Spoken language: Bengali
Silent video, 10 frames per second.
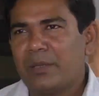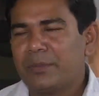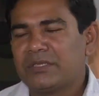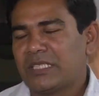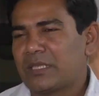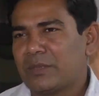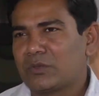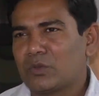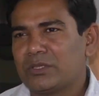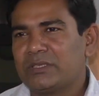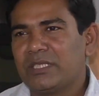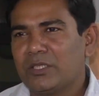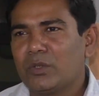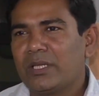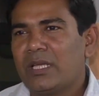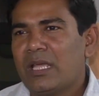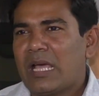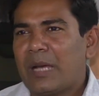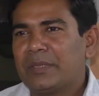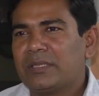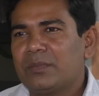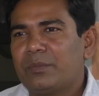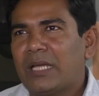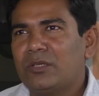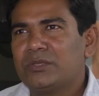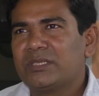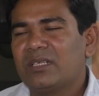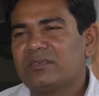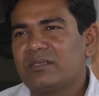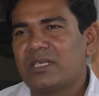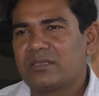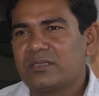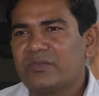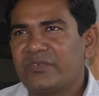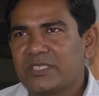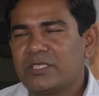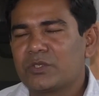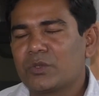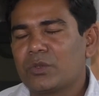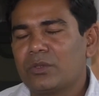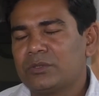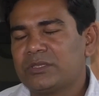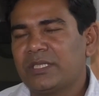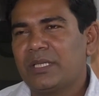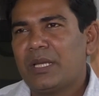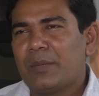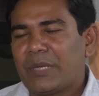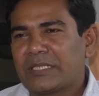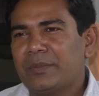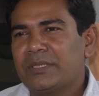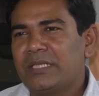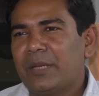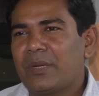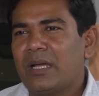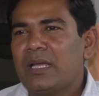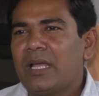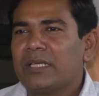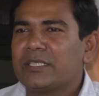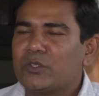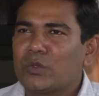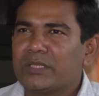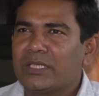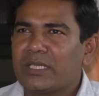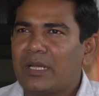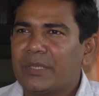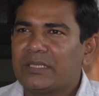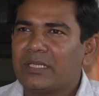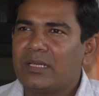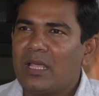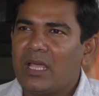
এভাবে চাষাবাদ করতেছে এতে করে আমাদের বায়োলজিক্যাল যে নাইট্রোজেন ফিক্সেশন হচ্ছে পাশাপাশি আমরা কৃষকদেরকে আমাদের